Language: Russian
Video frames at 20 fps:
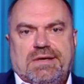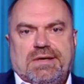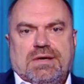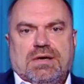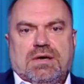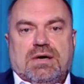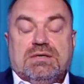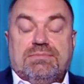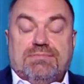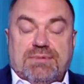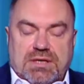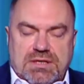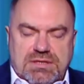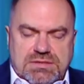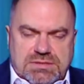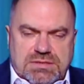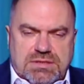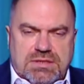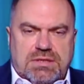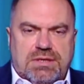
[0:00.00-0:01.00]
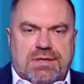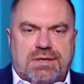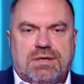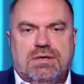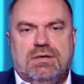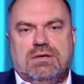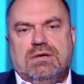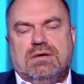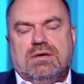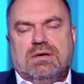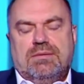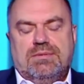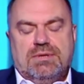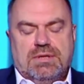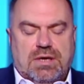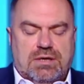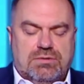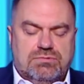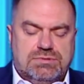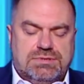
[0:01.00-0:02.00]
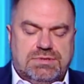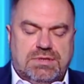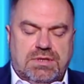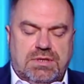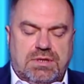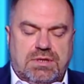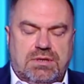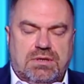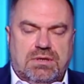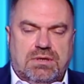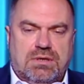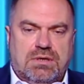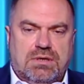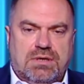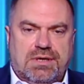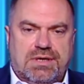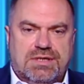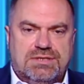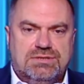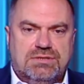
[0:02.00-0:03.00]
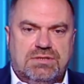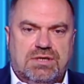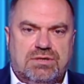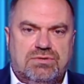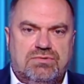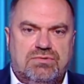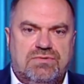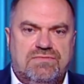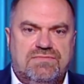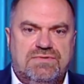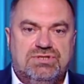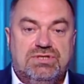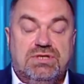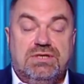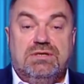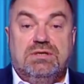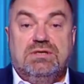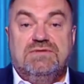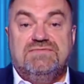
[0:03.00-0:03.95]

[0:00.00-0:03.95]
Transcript: Э, милиции э, белорусской, э, граждан, которые вышли, не